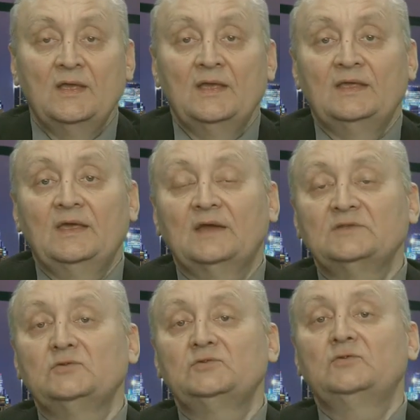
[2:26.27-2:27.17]
Я
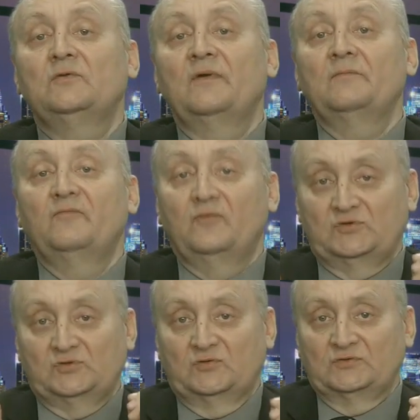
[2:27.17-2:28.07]
хочу еще вам вот
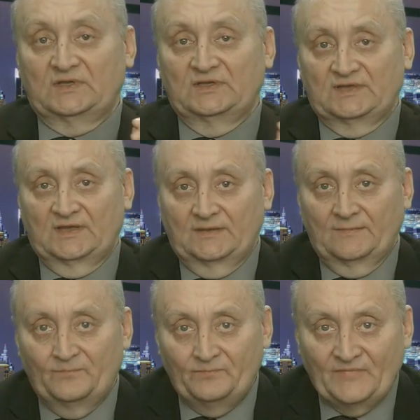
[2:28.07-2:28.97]
что сказать.
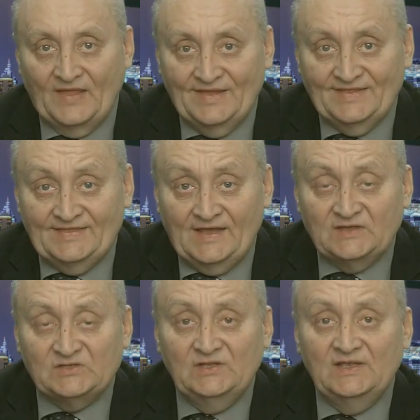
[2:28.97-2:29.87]

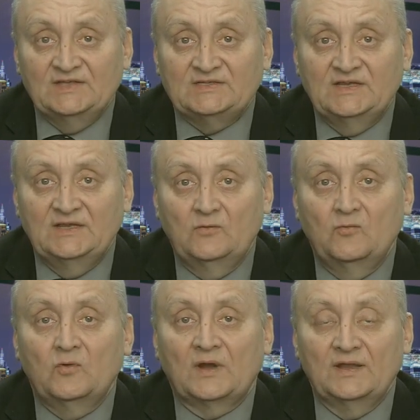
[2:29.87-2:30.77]
Даже если
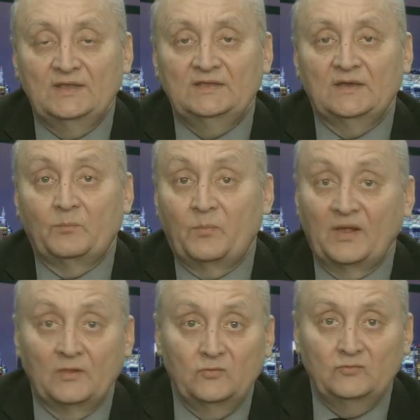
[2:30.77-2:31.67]
Украина
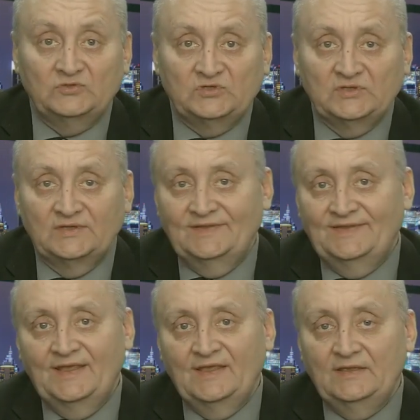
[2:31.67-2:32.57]
получит
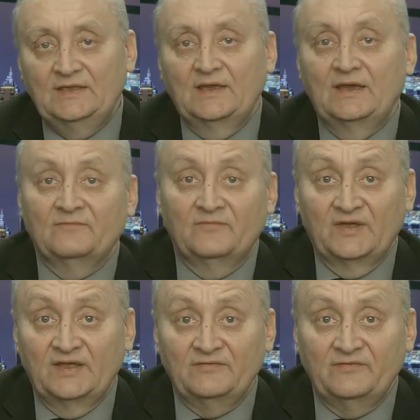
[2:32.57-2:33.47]
деньги МВФ,